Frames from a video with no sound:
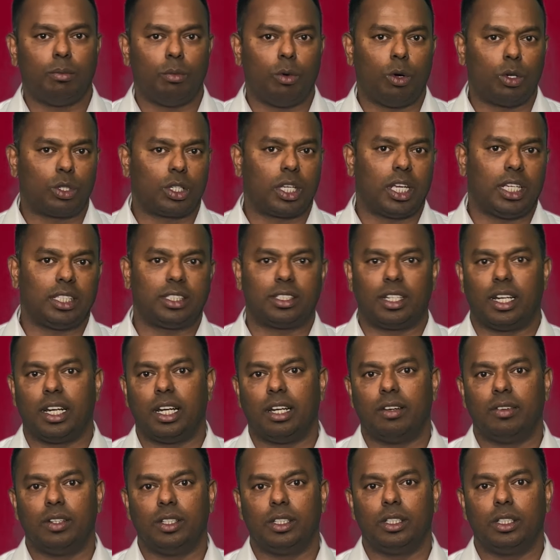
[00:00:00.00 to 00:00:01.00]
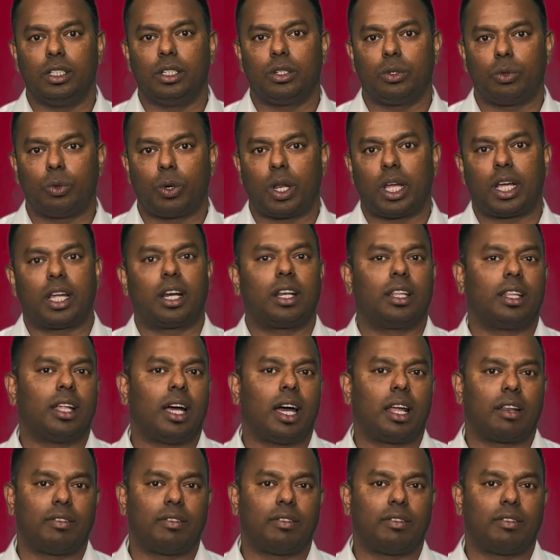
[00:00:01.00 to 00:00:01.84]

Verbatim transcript: மோக்கேஜ் ரேட்டை வந்து குறைக்கிறதா